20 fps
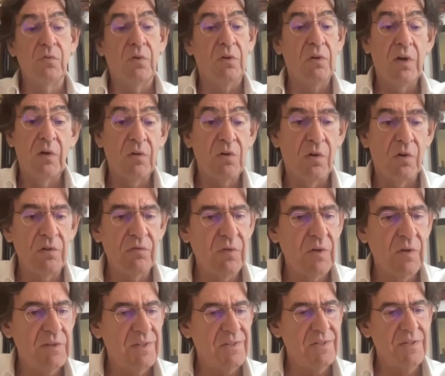Où on a encore une
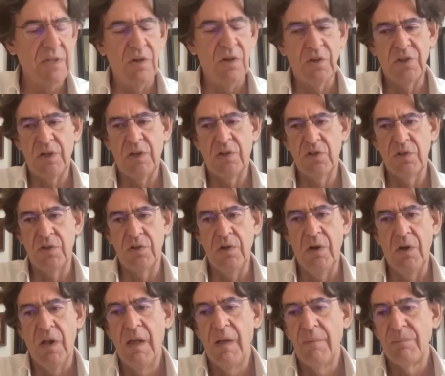fois d'excellents chercheurs,